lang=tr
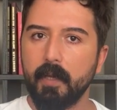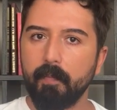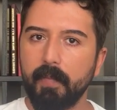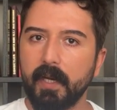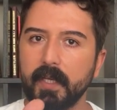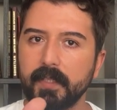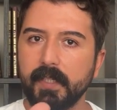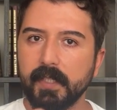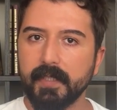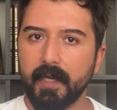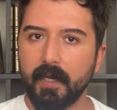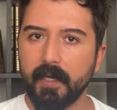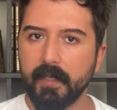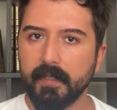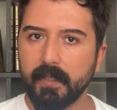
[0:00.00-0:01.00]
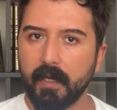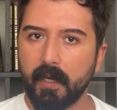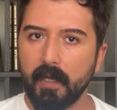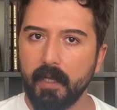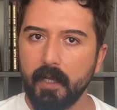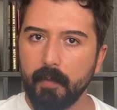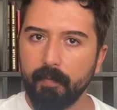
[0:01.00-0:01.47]
Biraz cesaret
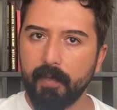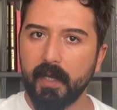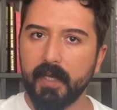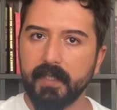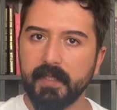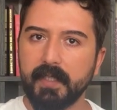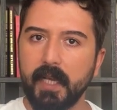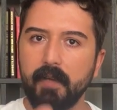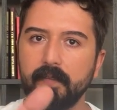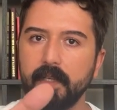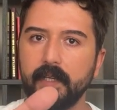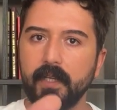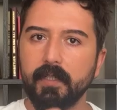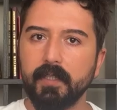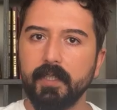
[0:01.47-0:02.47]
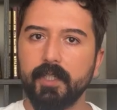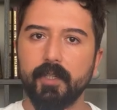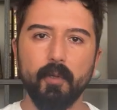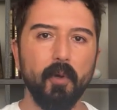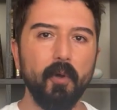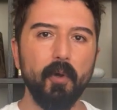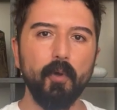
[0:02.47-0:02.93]
ya. Biraz sevdiğin kadın için
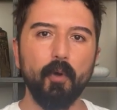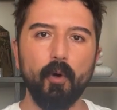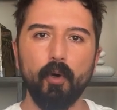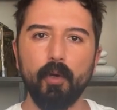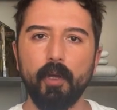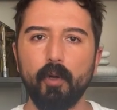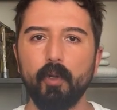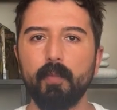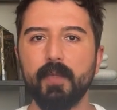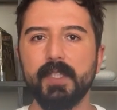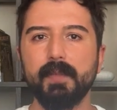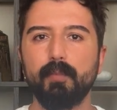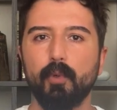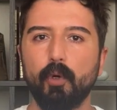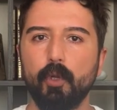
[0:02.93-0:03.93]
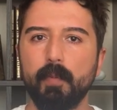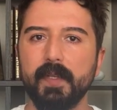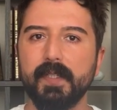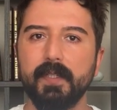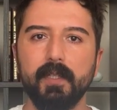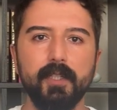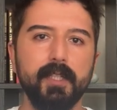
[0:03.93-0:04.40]
o, o olmasın, bu
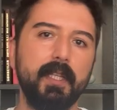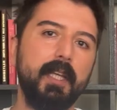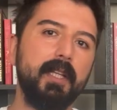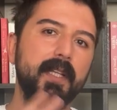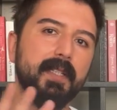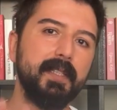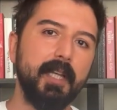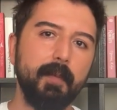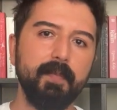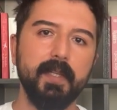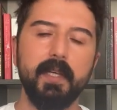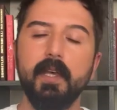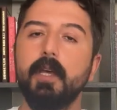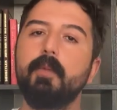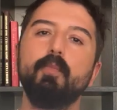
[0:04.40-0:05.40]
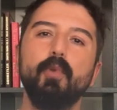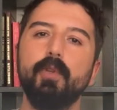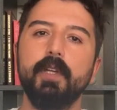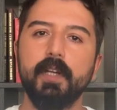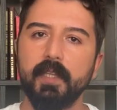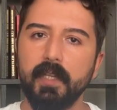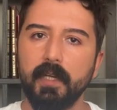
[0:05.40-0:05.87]
olmasın. İşte nasıl yapacağız?
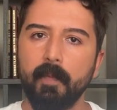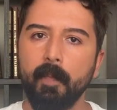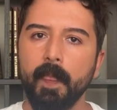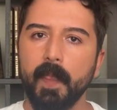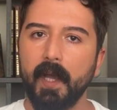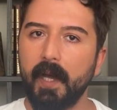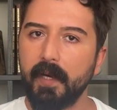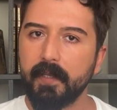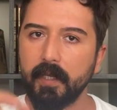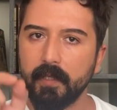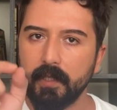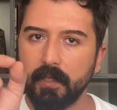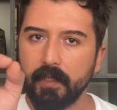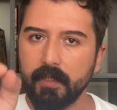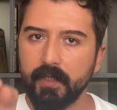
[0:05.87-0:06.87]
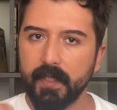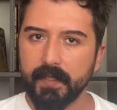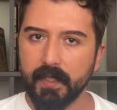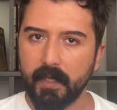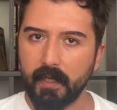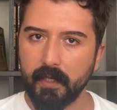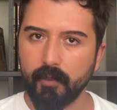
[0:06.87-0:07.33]
Bunları değil. Erkek dedin
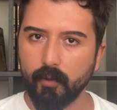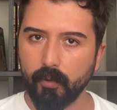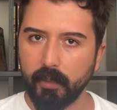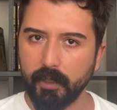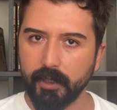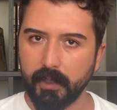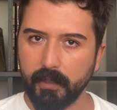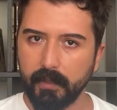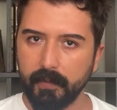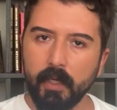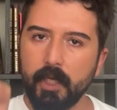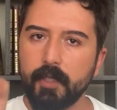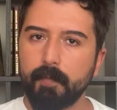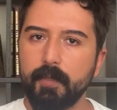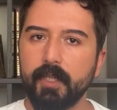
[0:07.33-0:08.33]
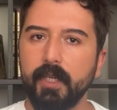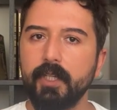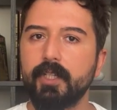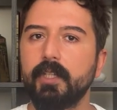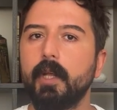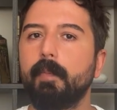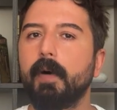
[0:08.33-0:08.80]
cesaretli olacak. Hiçbir şey
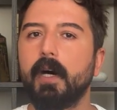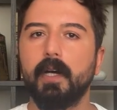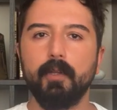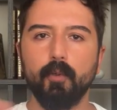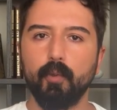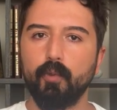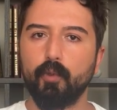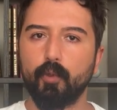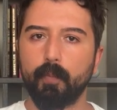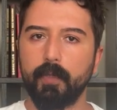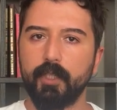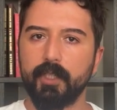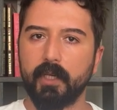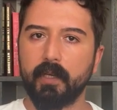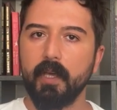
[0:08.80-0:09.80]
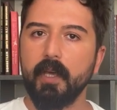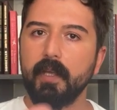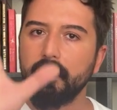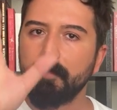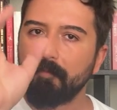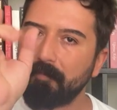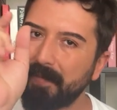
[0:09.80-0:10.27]
için de bahane uydurmayacak.
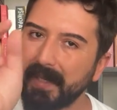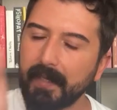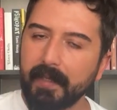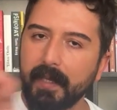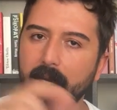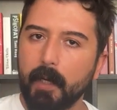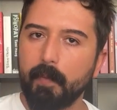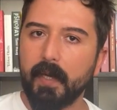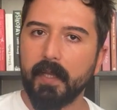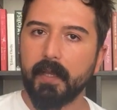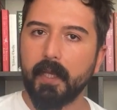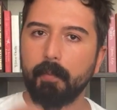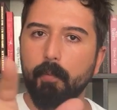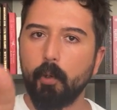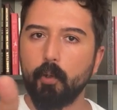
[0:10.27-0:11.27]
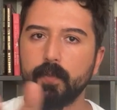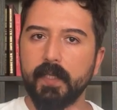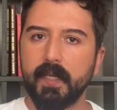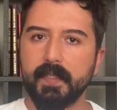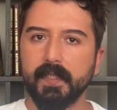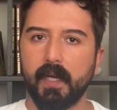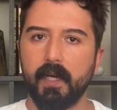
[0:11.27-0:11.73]
Bir diğer maddem
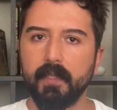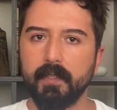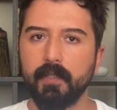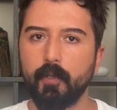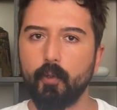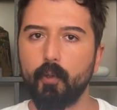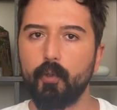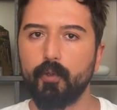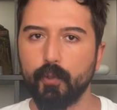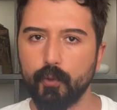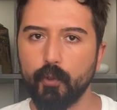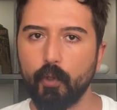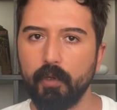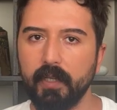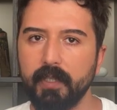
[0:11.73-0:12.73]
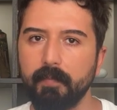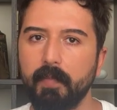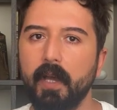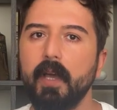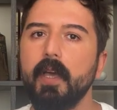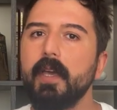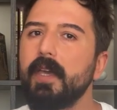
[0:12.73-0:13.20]
özlerse anında görüşür. Söyledim
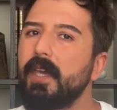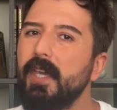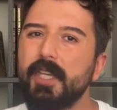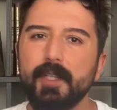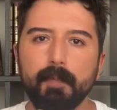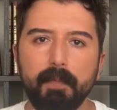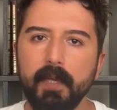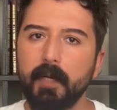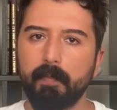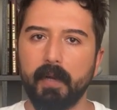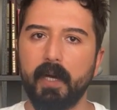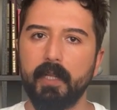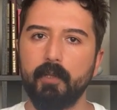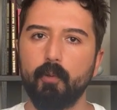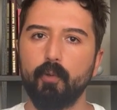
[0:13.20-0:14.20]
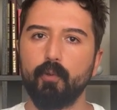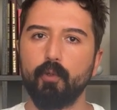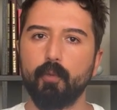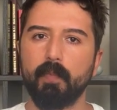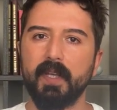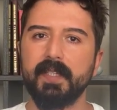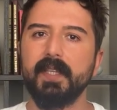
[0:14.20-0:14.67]
ya. Hiçbir bahane
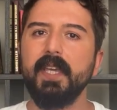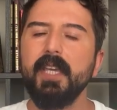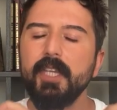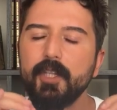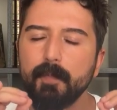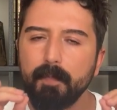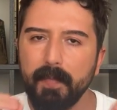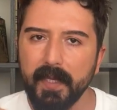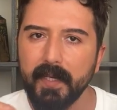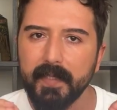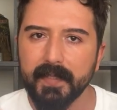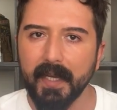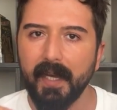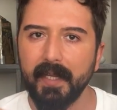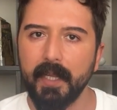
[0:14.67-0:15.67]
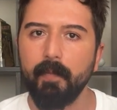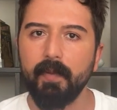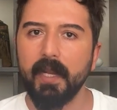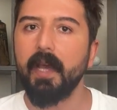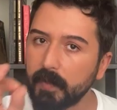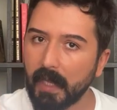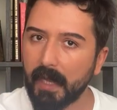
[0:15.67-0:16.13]
uydurmaz. Hiçbir tane
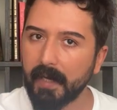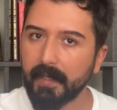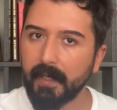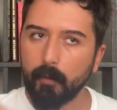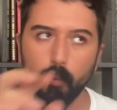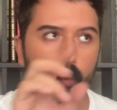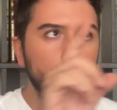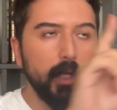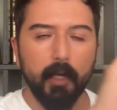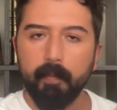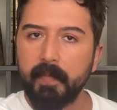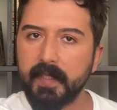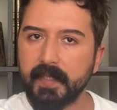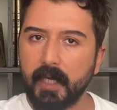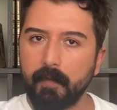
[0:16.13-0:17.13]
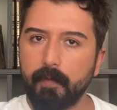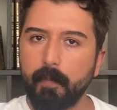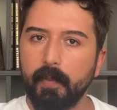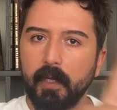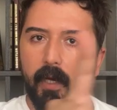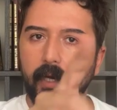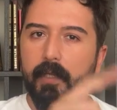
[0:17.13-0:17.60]
bile. Nereden? Uzak
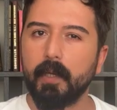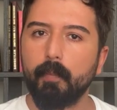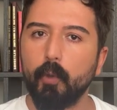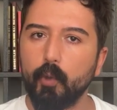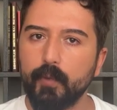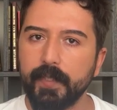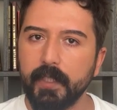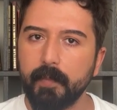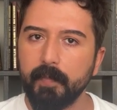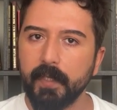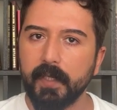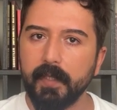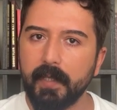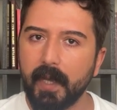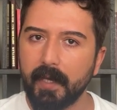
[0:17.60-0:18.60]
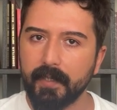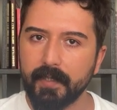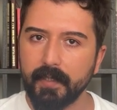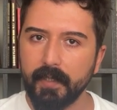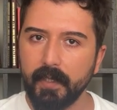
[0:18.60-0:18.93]
mesafe bile. Adam özledi mi? Gider.